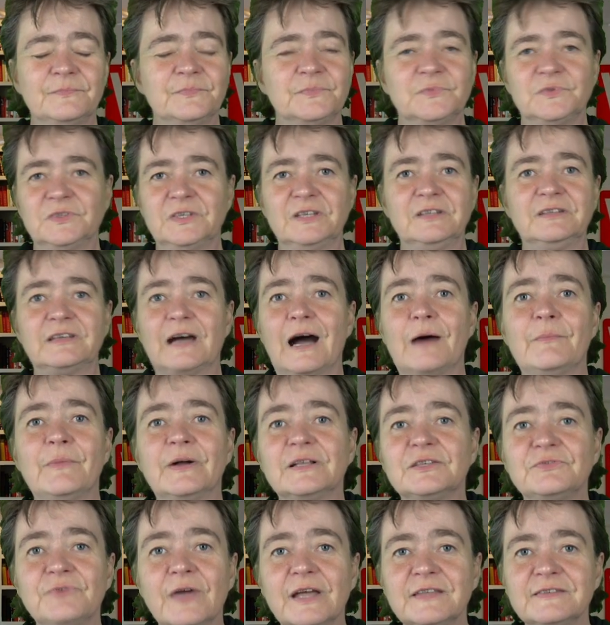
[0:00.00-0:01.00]
die
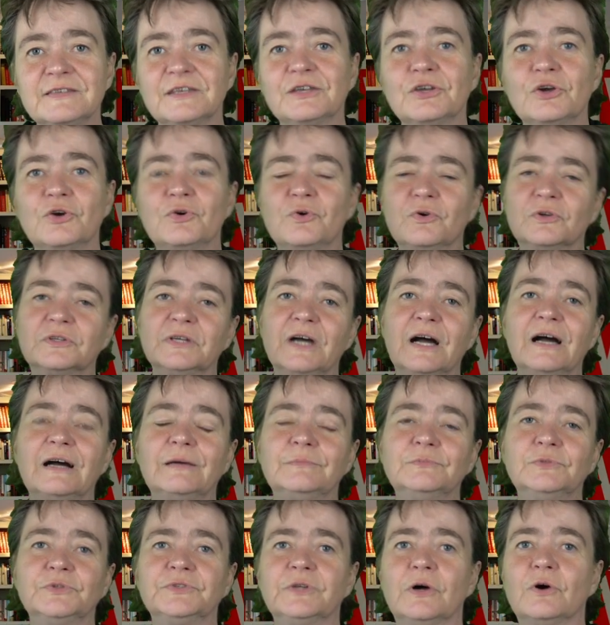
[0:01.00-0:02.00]
damals Fernsehen geguckt
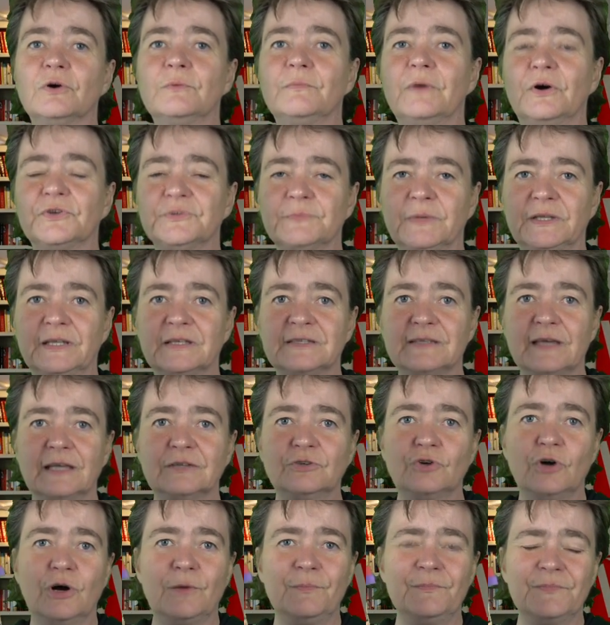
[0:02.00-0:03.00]
haben und auch aus meiner Zeit
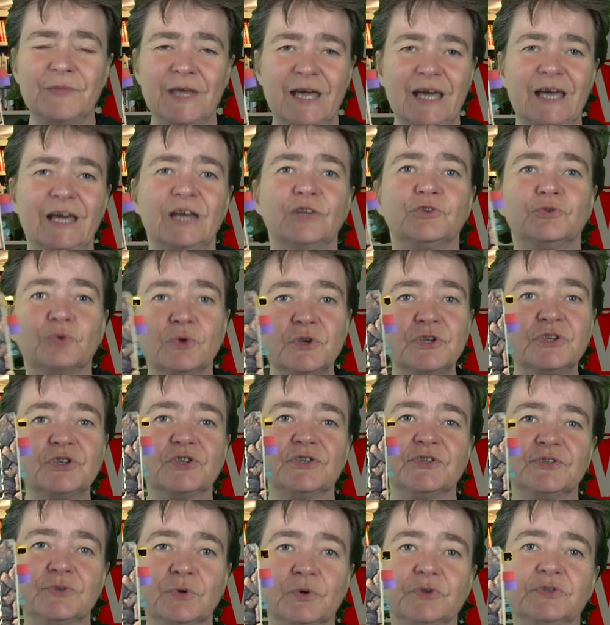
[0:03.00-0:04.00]
kommen,
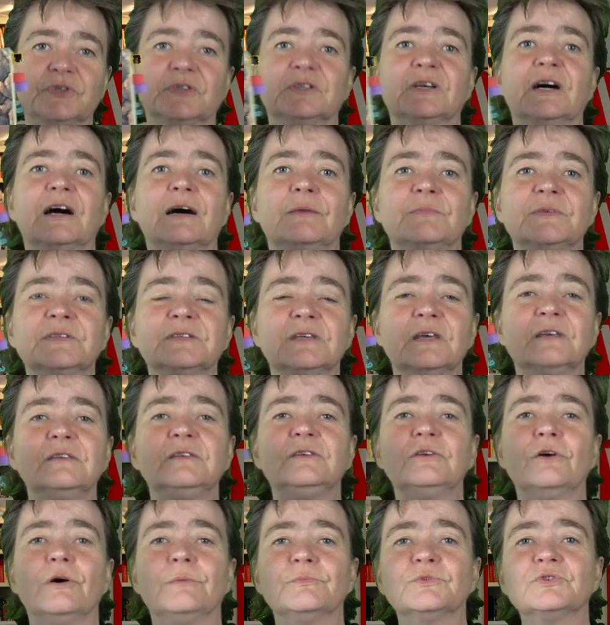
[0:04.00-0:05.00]
durchgesuchtet haben. Es geht
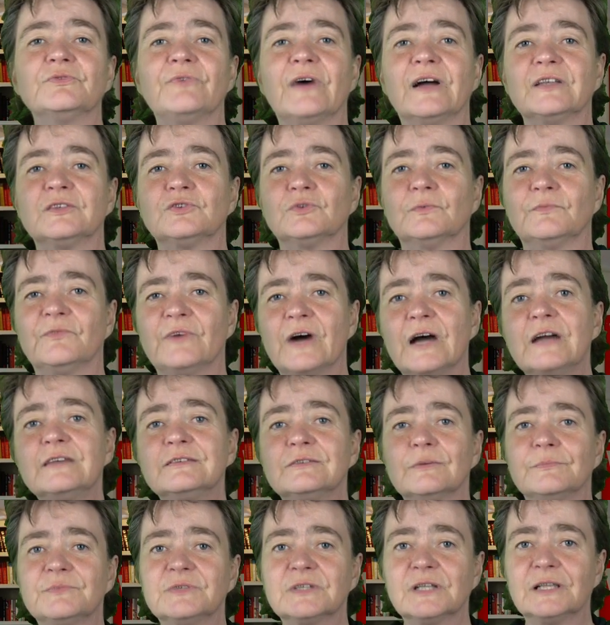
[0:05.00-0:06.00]
hier um Schwarz und
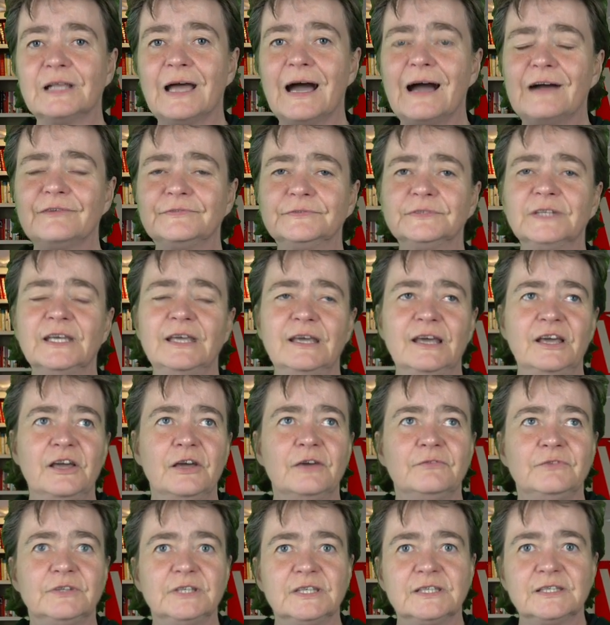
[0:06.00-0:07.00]
Weiß, um Sklaven,
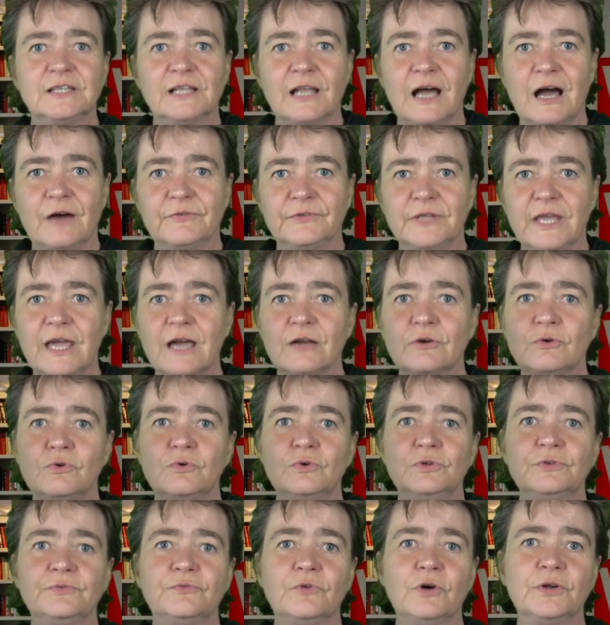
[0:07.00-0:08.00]
wie die Sklaven
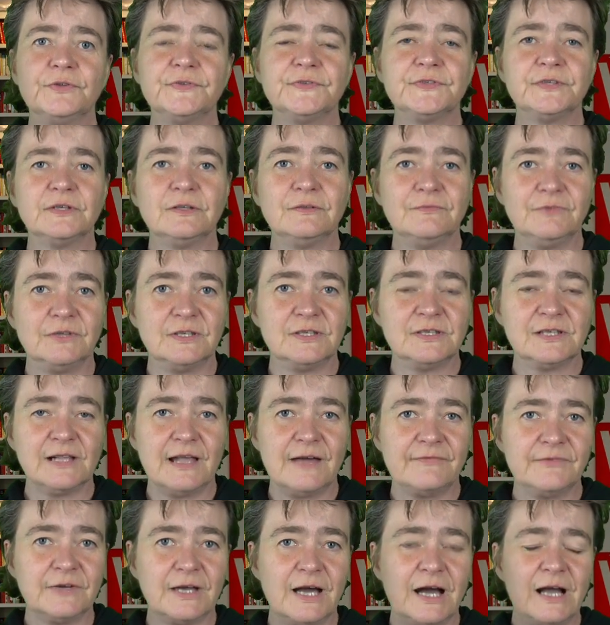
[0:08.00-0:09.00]
hergeholt worden sind, wie die
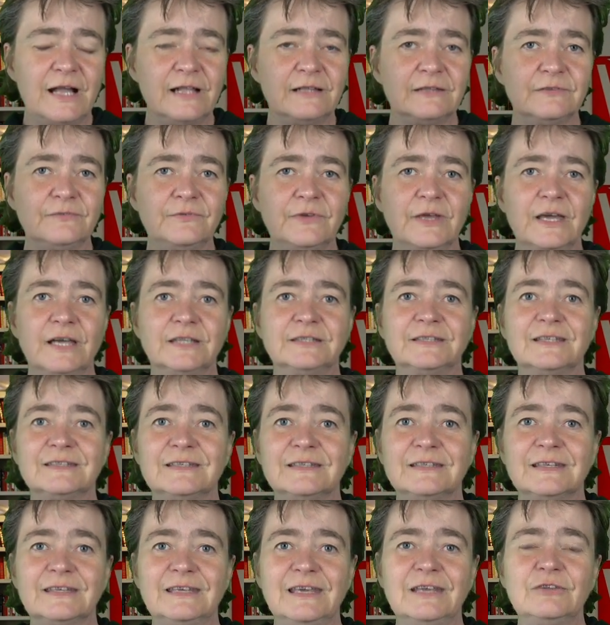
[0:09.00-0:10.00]
Sklaven gehalten werden.
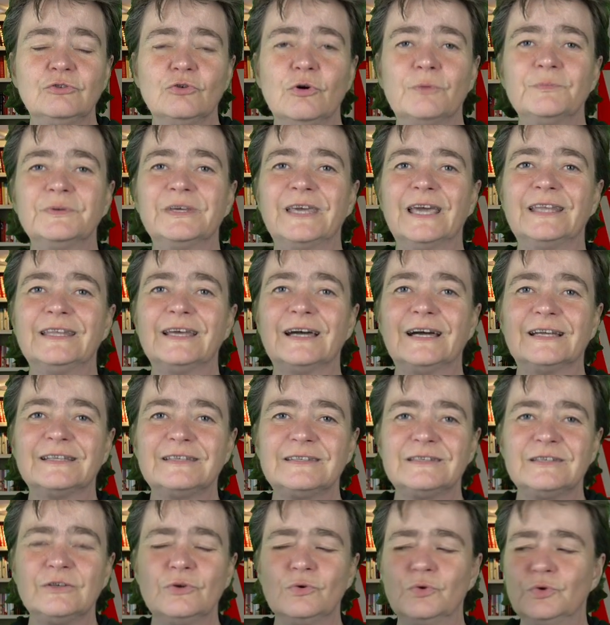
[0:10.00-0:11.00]
Es geht um
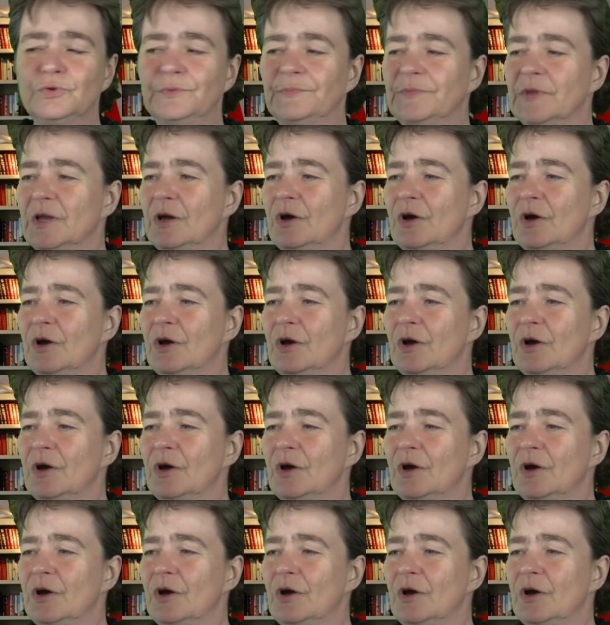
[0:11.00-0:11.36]
Generationen